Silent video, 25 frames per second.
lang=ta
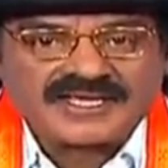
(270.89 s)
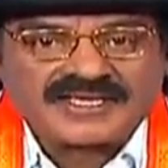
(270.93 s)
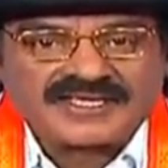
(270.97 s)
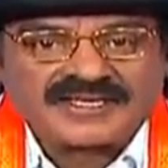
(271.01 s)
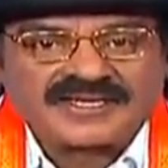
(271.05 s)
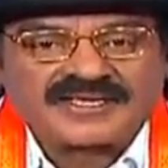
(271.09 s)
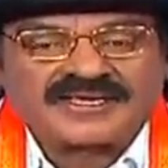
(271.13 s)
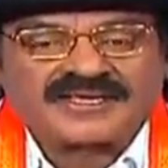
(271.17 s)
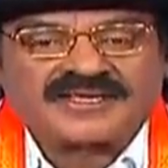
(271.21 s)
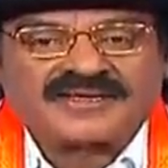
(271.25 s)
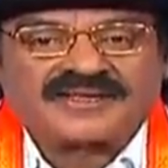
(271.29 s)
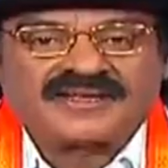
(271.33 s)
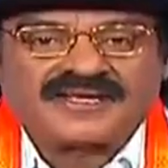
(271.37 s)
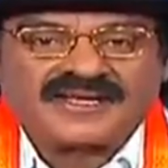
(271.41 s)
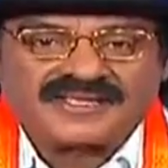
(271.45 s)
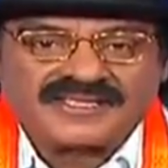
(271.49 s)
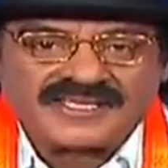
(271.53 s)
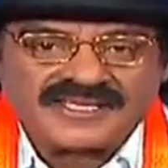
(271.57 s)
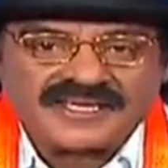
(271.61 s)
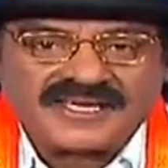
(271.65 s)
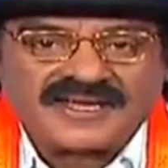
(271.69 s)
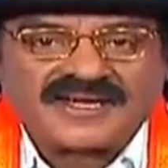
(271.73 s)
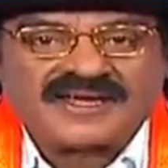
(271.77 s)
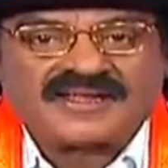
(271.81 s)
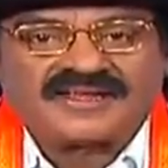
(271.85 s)
இருக்கின்ற
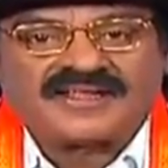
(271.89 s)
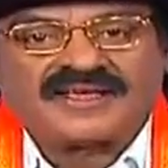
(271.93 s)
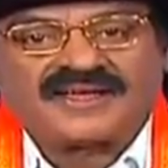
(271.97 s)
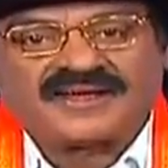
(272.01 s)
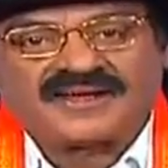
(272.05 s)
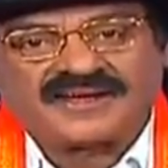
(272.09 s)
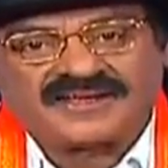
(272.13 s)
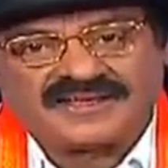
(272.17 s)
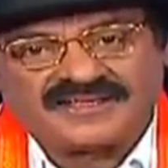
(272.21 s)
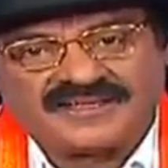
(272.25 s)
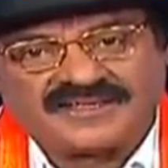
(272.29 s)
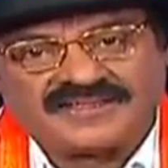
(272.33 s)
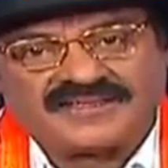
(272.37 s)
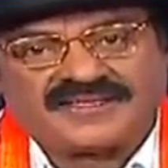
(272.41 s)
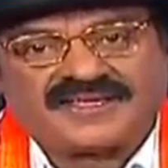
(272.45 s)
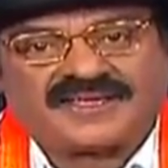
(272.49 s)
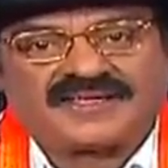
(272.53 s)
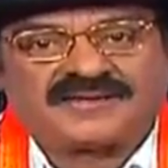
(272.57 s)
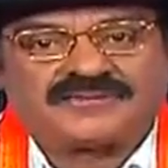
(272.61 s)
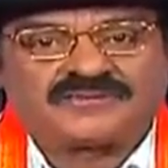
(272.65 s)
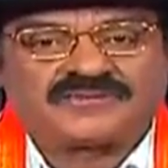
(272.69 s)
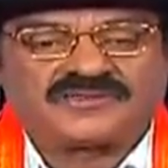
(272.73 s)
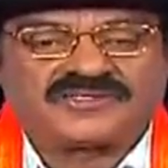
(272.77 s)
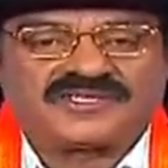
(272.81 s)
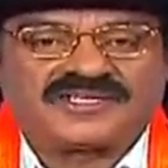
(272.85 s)
அதிகாரியாக
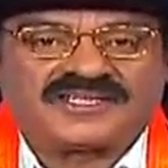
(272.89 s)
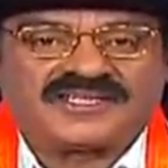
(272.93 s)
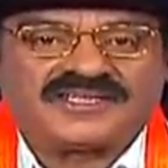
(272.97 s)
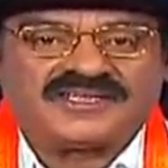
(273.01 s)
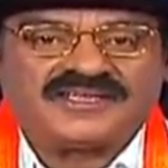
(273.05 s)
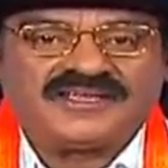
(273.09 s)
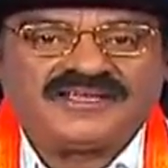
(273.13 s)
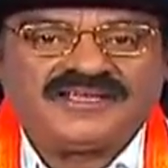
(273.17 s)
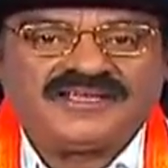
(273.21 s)
இருந்தாலும் சரி